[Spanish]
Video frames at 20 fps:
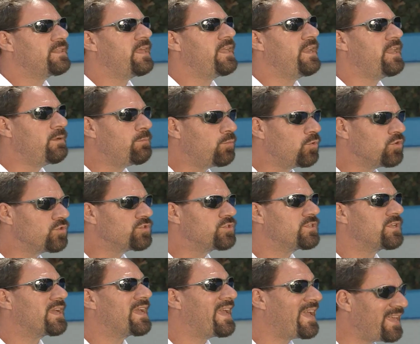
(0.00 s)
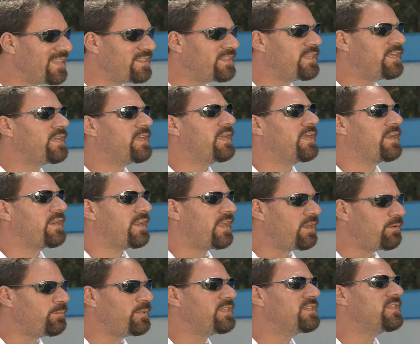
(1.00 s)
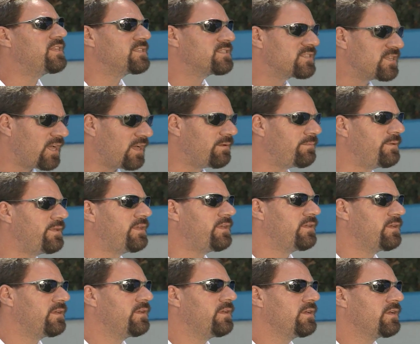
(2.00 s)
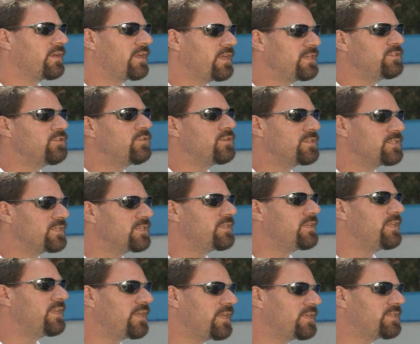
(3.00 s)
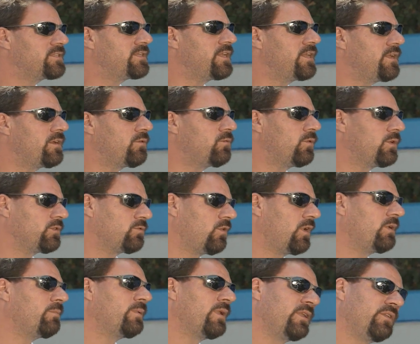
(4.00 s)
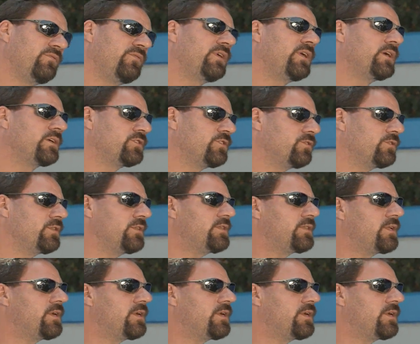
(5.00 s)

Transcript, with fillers: Tenemos gente que realmente sabe qué es lo que se tiene que hacer en cuanto a la planificación de